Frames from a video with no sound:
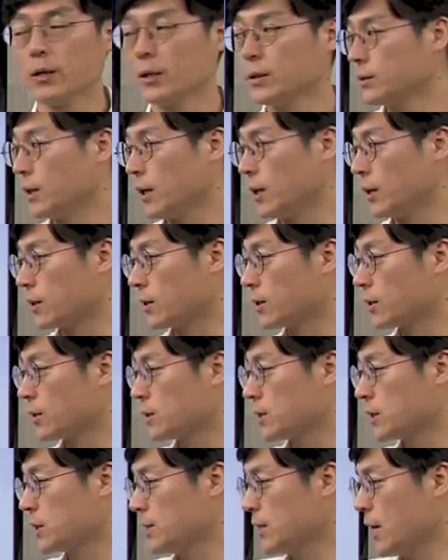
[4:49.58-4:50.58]
자,
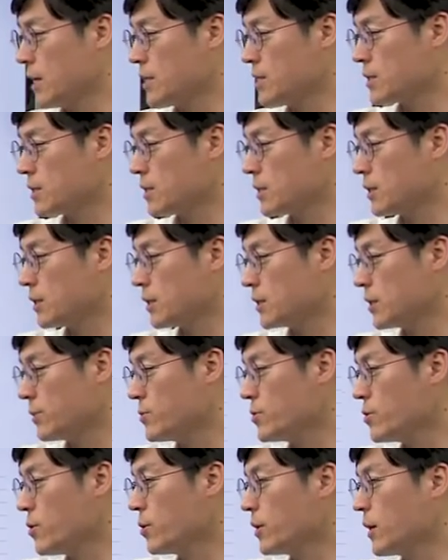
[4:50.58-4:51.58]
지난
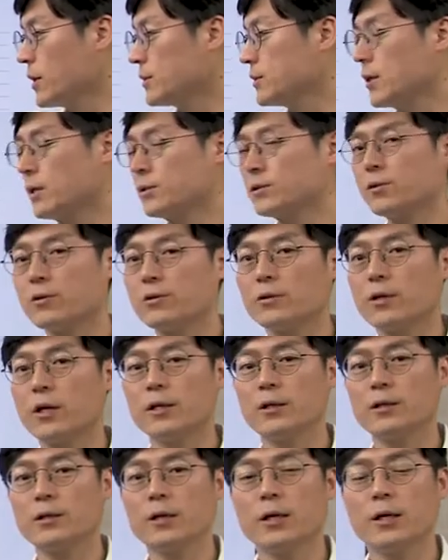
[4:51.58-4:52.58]
10년간
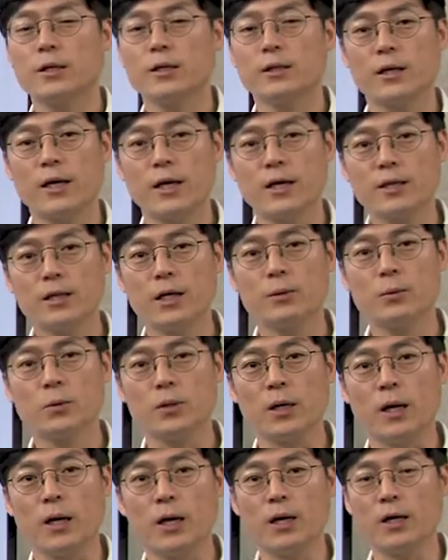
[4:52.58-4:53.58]
생성된
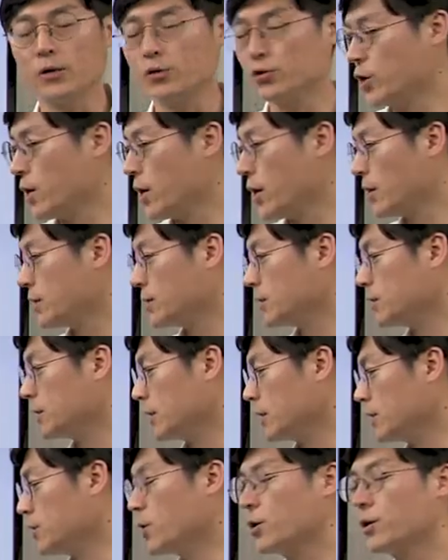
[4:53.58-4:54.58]
데이터보다 최근
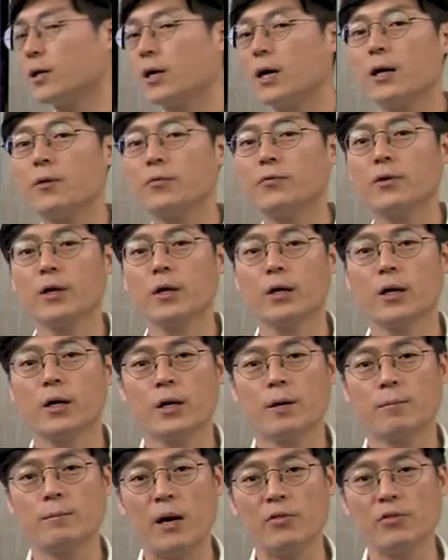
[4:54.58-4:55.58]
2년간
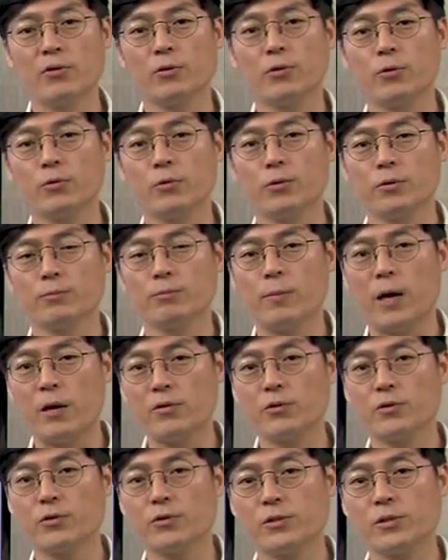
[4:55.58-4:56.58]
만들어,
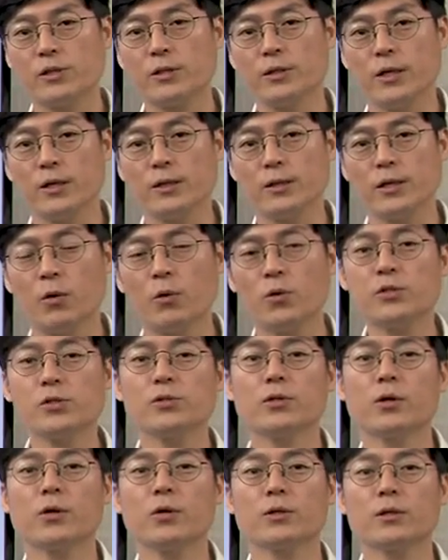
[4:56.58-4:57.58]
만들어진 데이터가
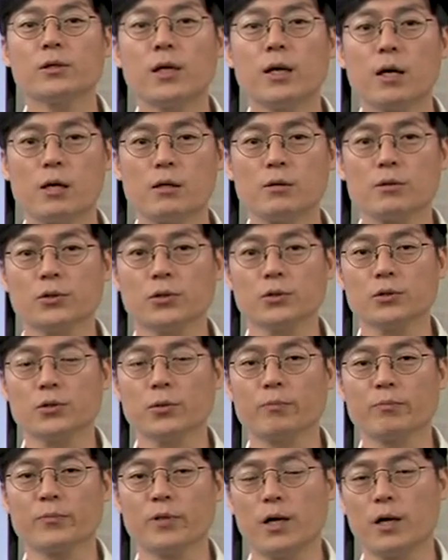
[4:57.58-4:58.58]
훨씬 더 크다라는
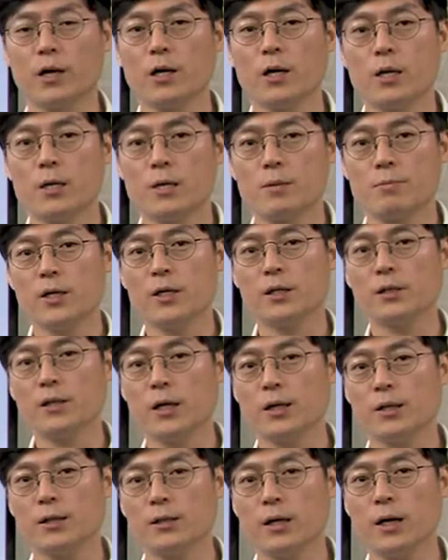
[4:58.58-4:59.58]
거죠. 자,
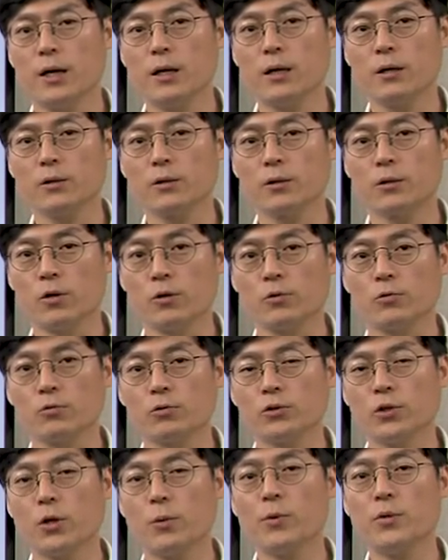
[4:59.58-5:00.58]
빅데이터
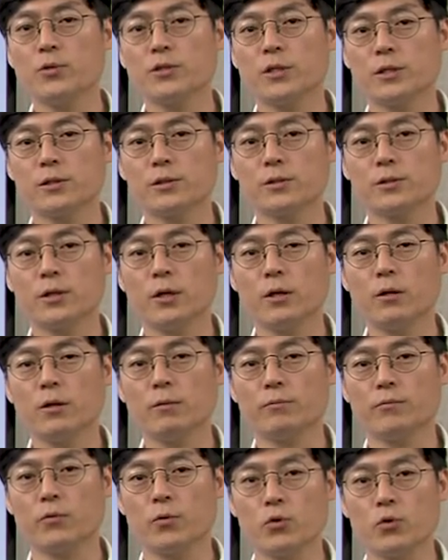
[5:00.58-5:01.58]
결국 첫 번째
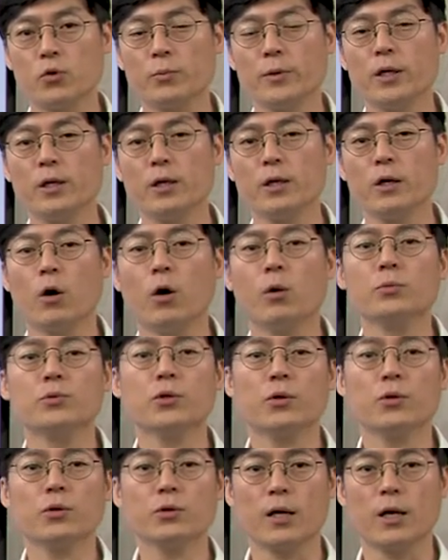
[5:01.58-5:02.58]
특성 볼륨이
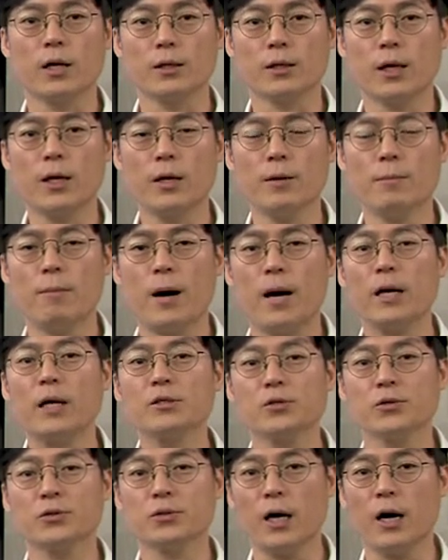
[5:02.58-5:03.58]
엄청나게
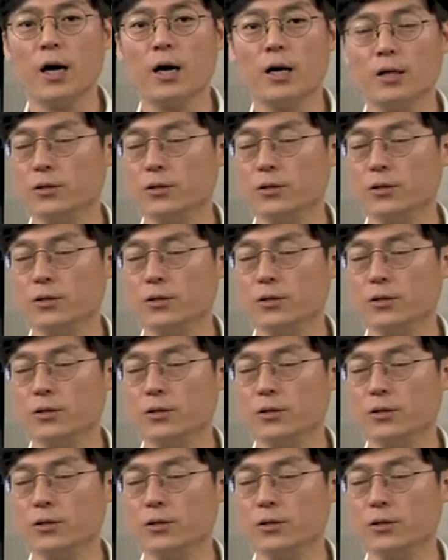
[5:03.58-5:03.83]
많아졌다